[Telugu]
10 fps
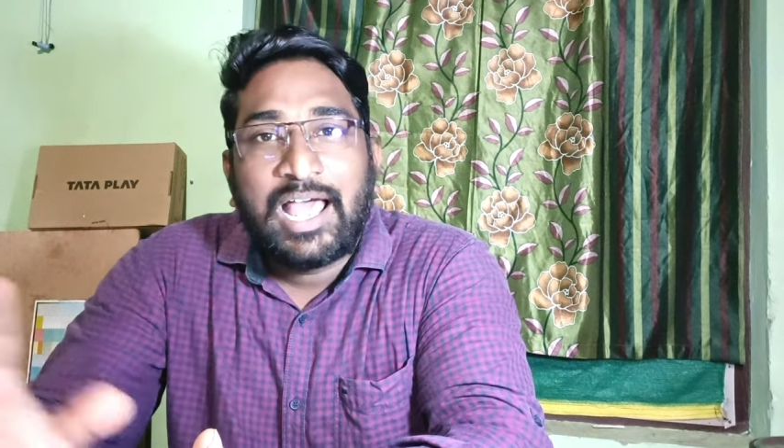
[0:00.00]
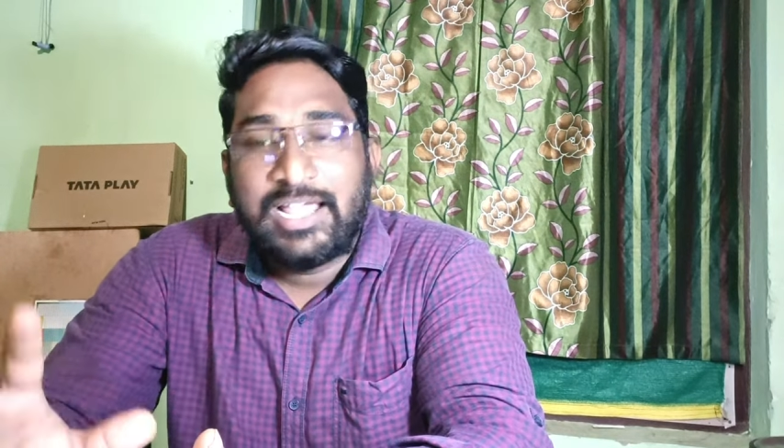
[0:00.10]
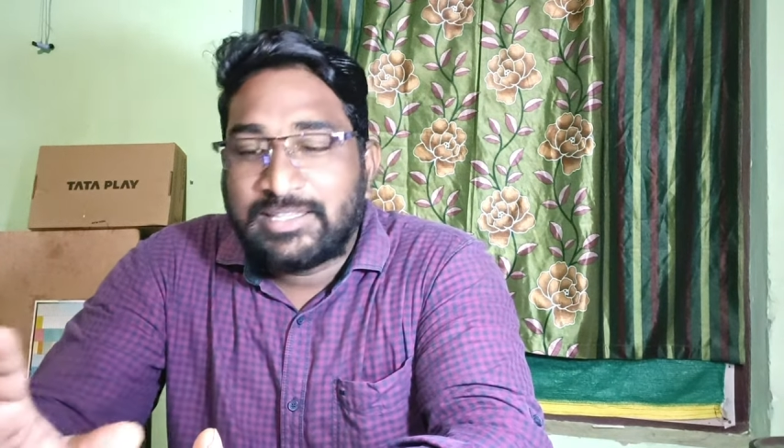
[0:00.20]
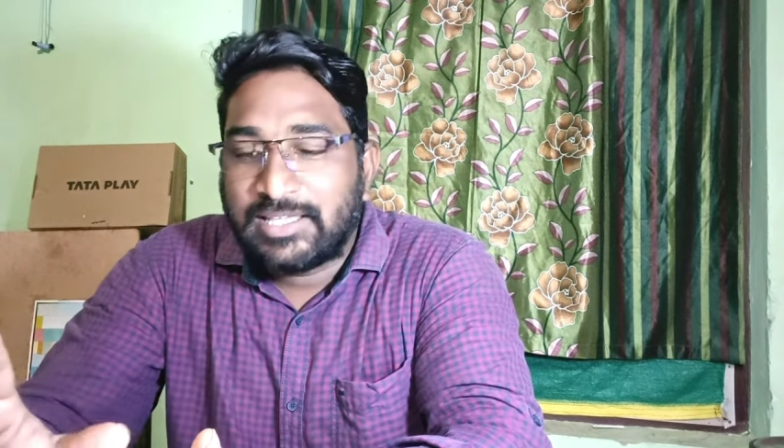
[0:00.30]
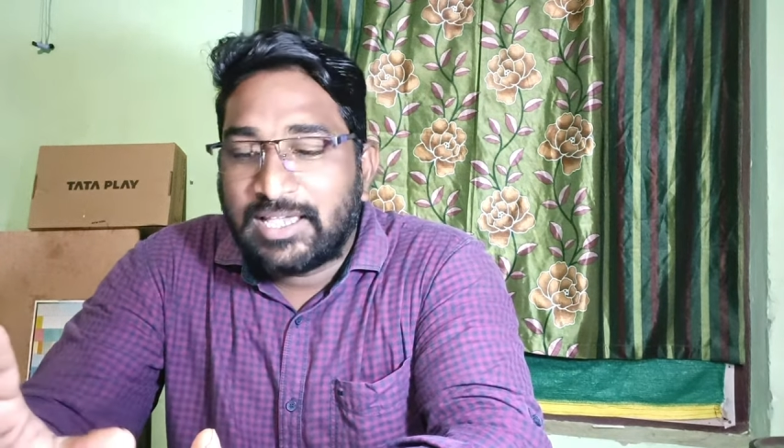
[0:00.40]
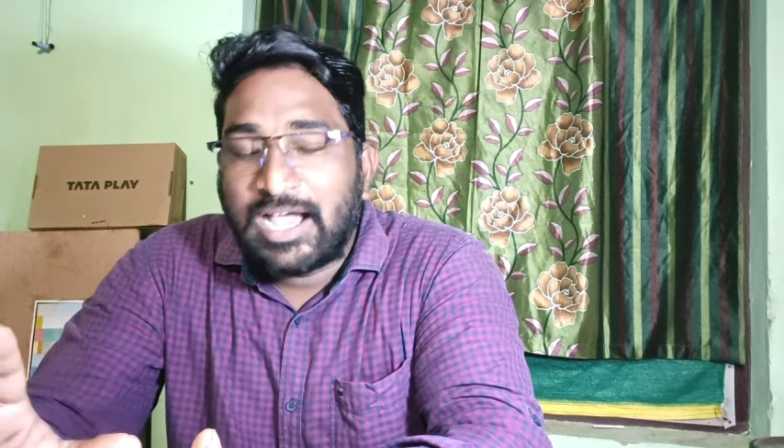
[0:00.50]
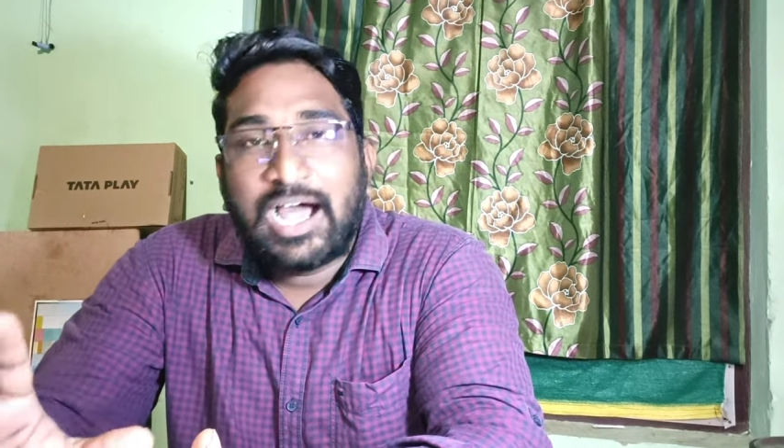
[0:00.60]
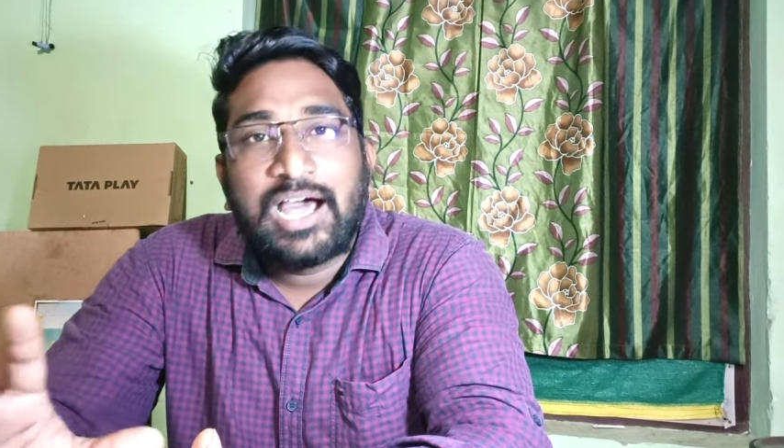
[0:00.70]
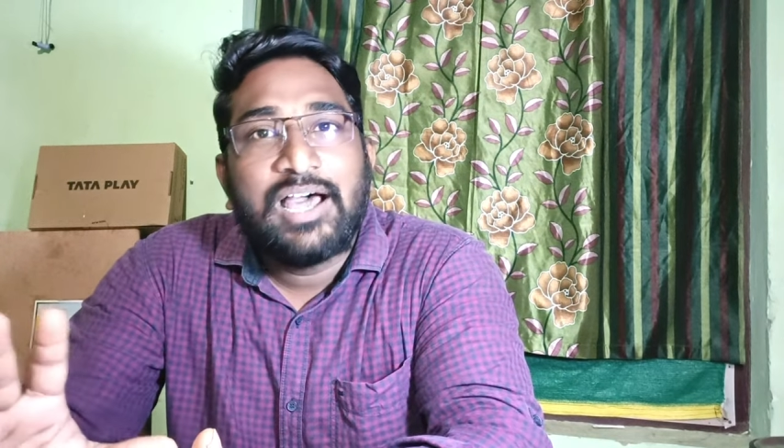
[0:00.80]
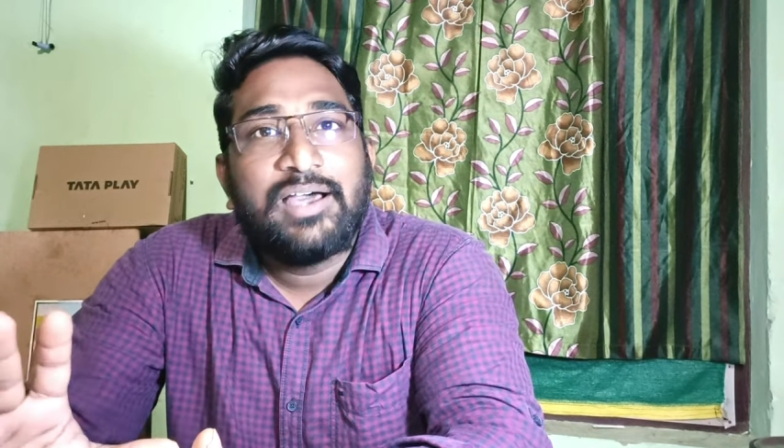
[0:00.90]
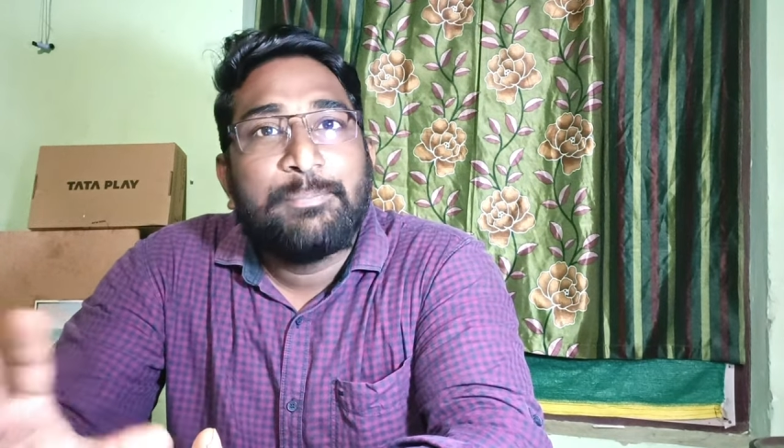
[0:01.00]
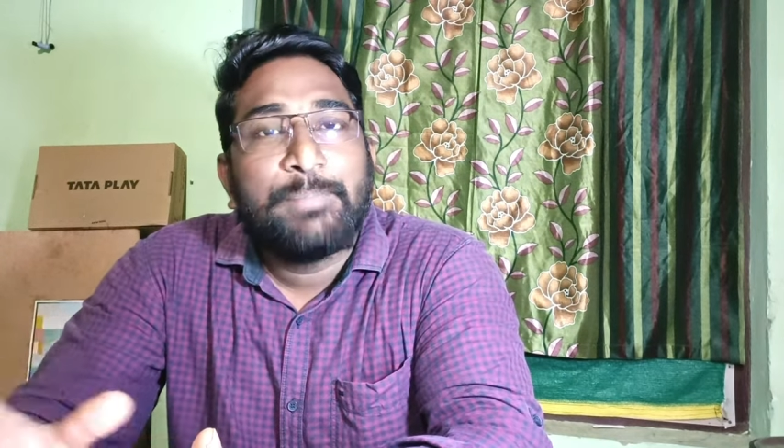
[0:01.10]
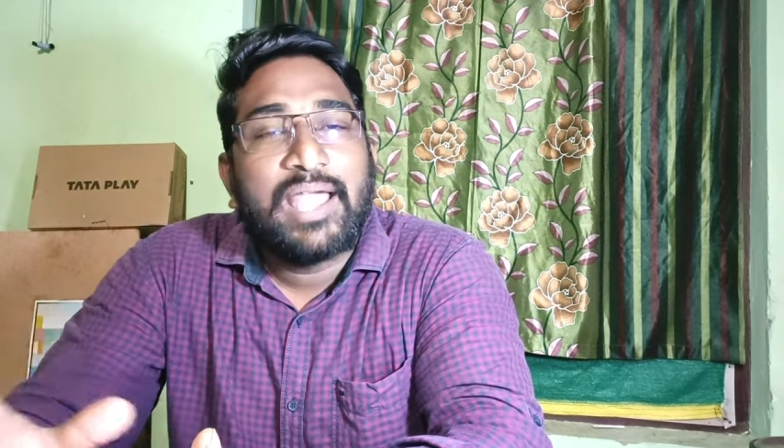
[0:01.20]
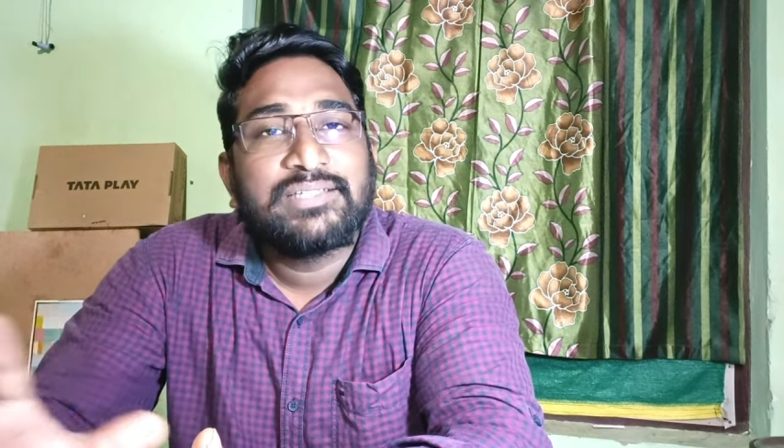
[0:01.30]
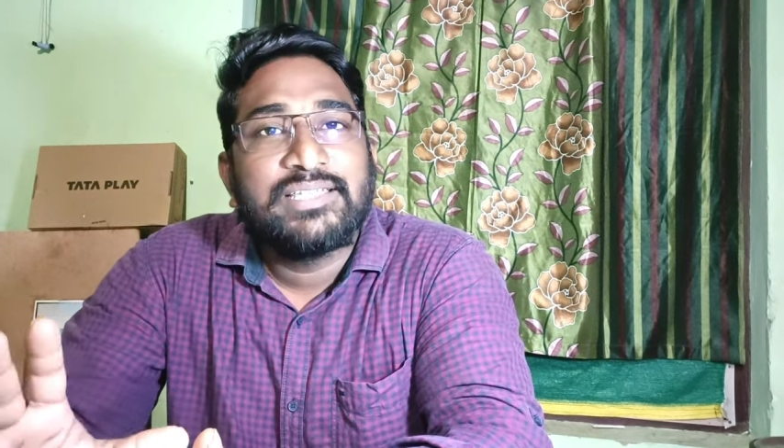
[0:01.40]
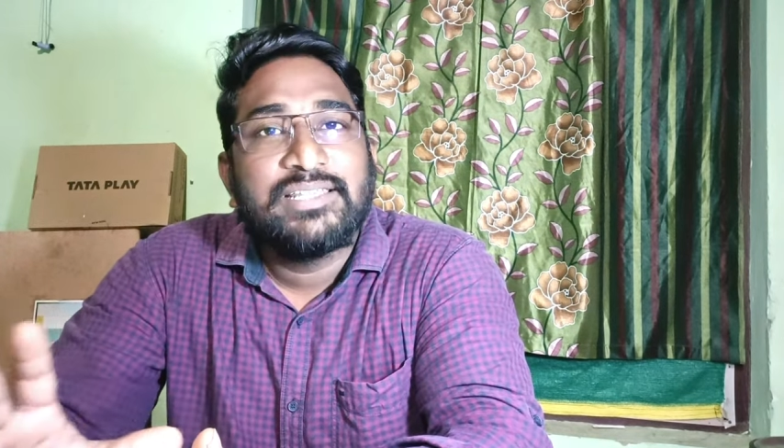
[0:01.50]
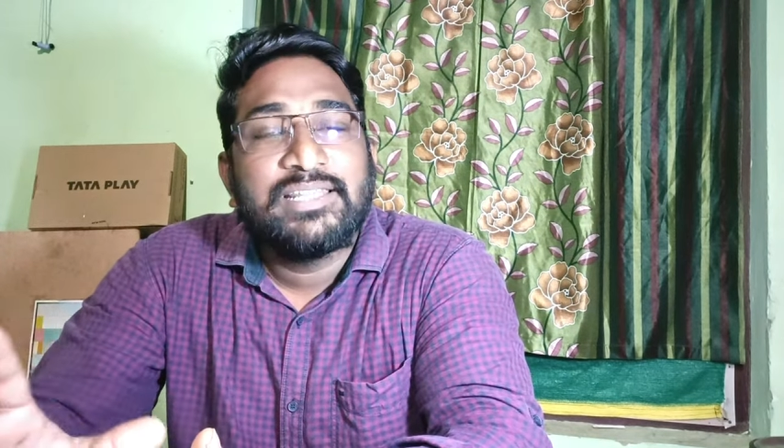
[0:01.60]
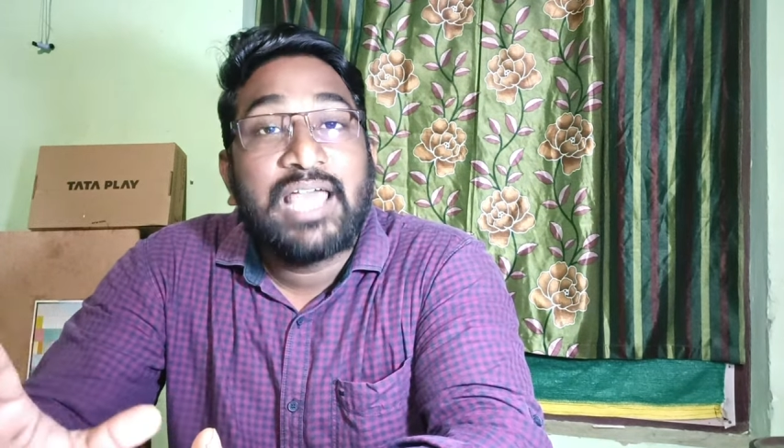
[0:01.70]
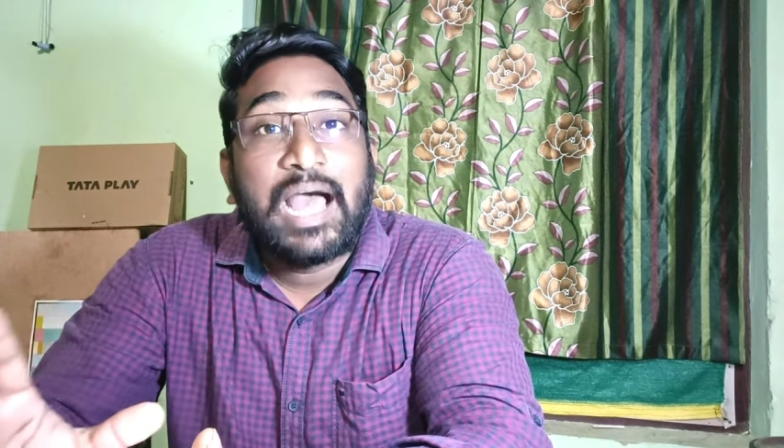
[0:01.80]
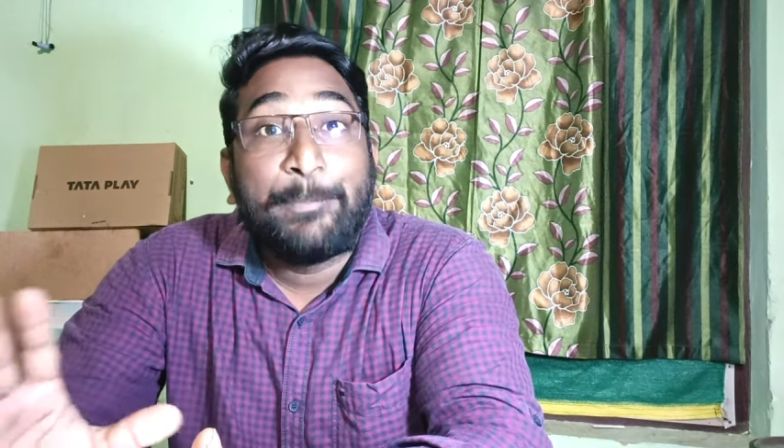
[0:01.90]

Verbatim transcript: అయితే ఆ ప్యాక్స్ అయితే